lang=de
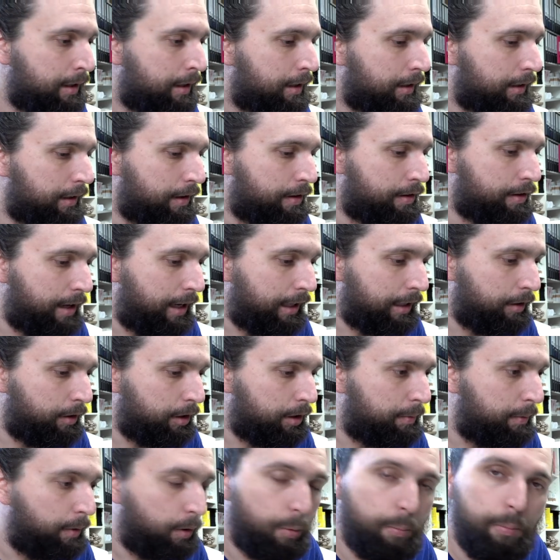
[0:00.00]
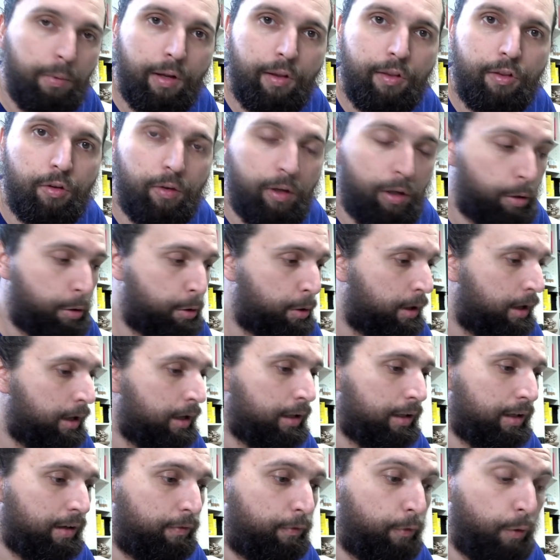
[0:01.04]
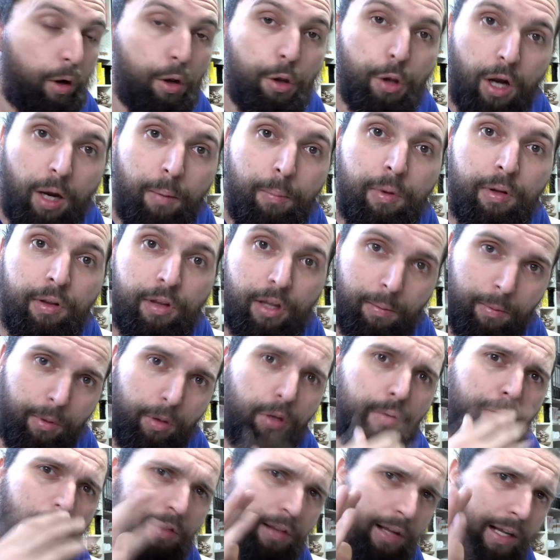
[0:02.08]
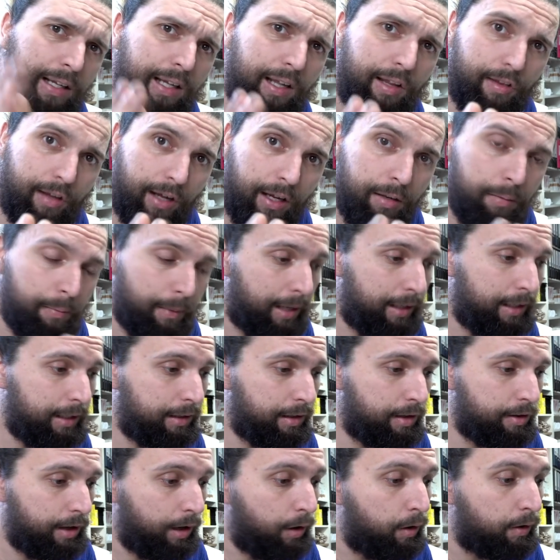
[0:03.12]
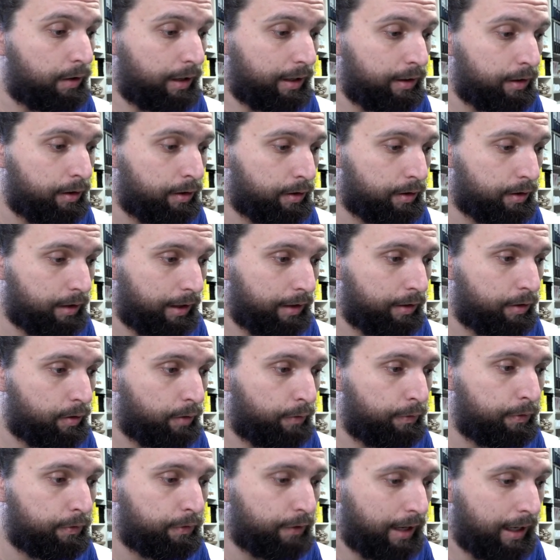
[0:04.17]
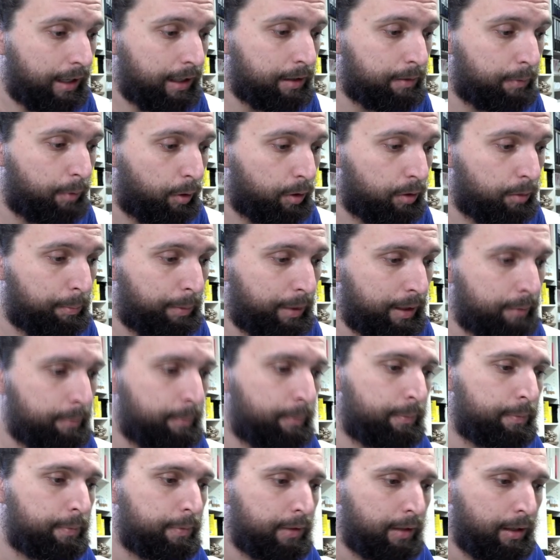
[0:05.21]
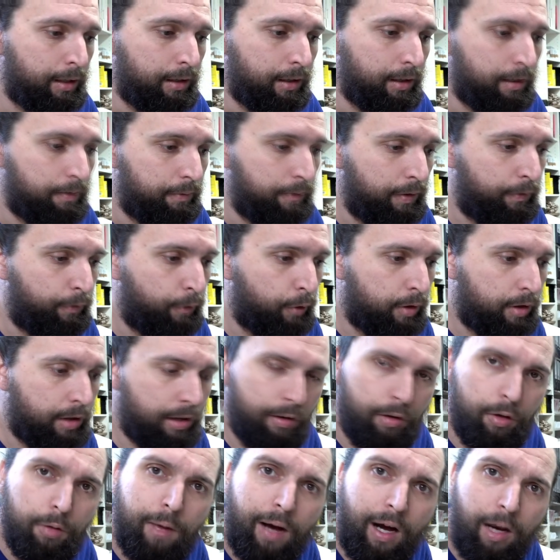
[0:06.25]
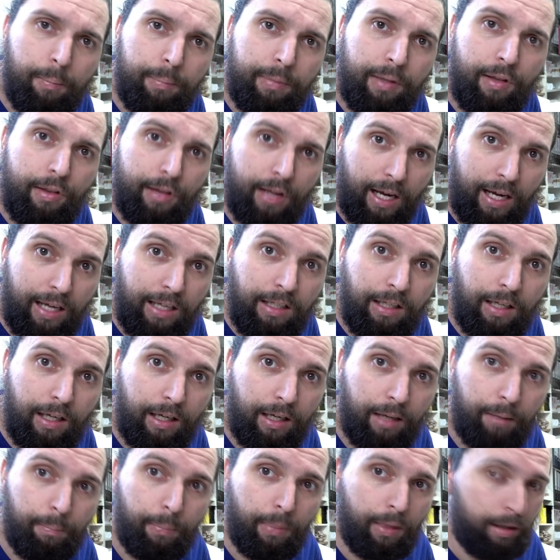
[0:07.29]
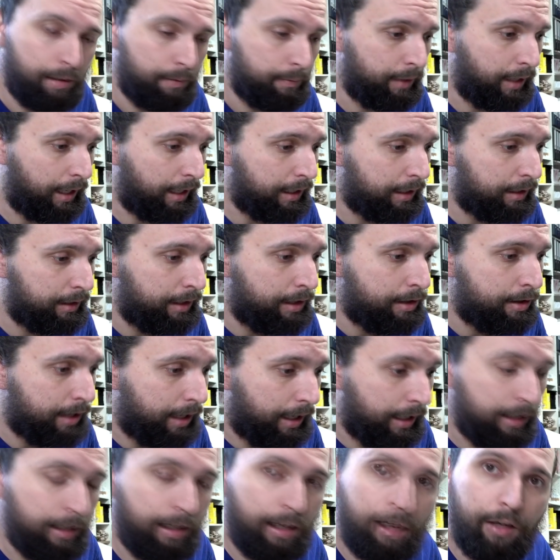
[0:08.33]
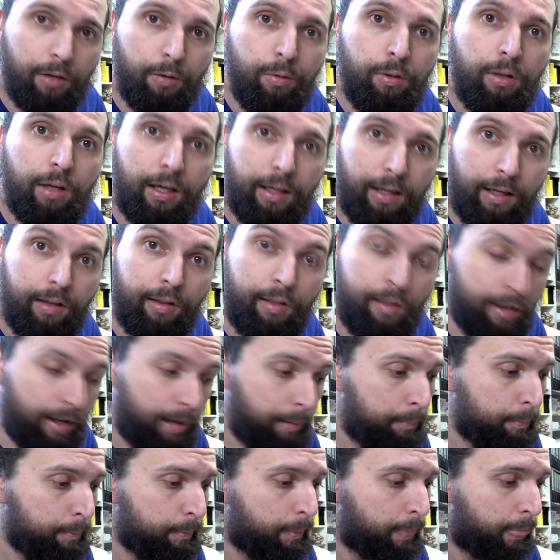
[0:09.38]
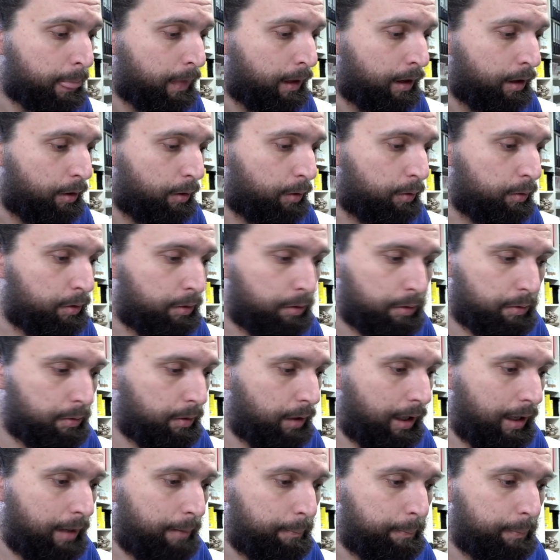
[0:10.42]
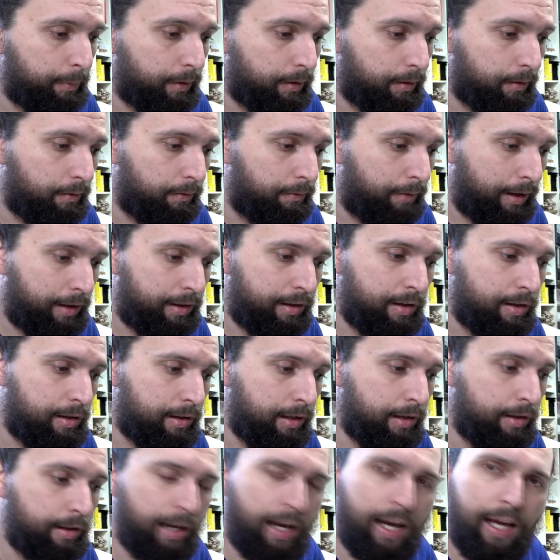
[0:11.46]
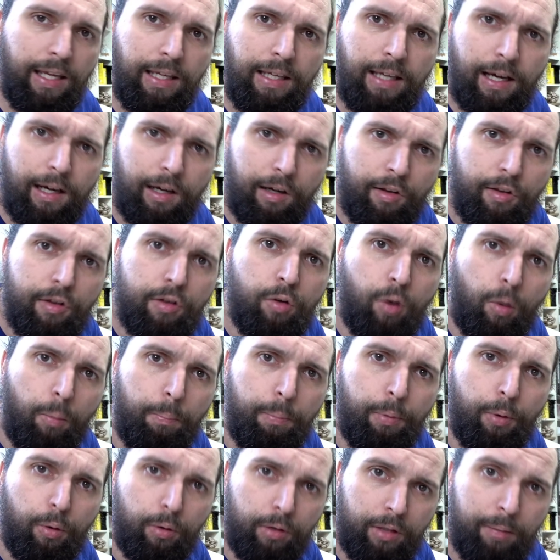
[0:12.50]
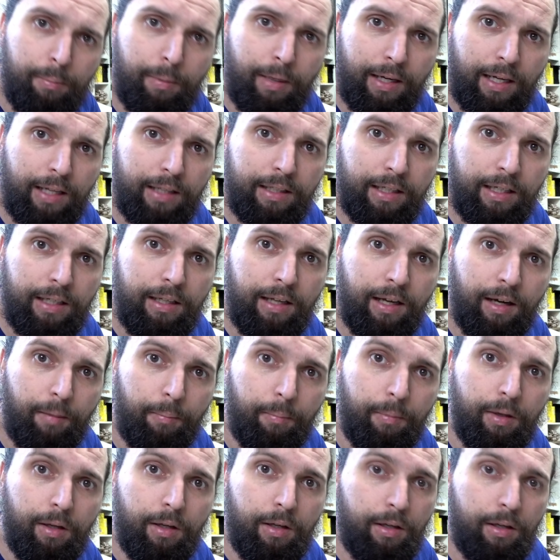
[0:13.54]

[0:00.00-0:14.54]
Das sage ich euch, warum das so ist. Davor schauen wir uns aber noch was anderes an, weil ich das auch ganz, ganz oft gefragt worden bin wie funktionieren überhaupt diese Eingänge? Wie hängen diese Eingänge untereinander zusammen? Und ähm, was ist diese Eingangskopplung, die wir da drin haben?